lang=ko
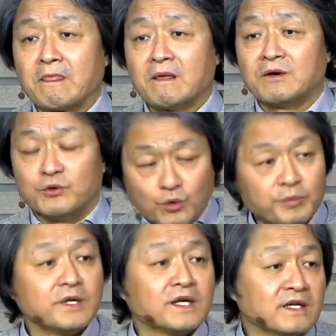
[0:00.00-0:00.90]
그리고
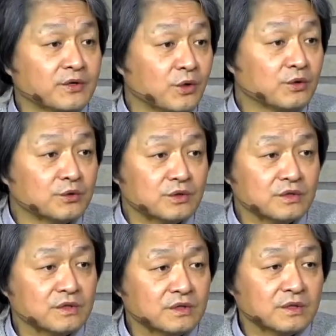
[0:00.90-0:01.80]
고민하다가 결국은
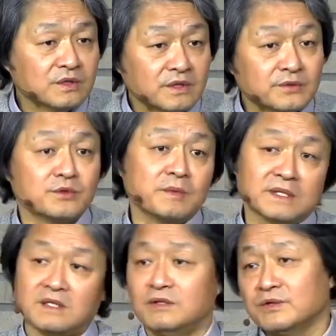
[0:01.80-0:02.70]
예수를
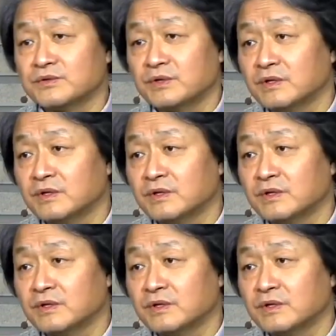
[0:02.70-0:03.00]
받아들였어요.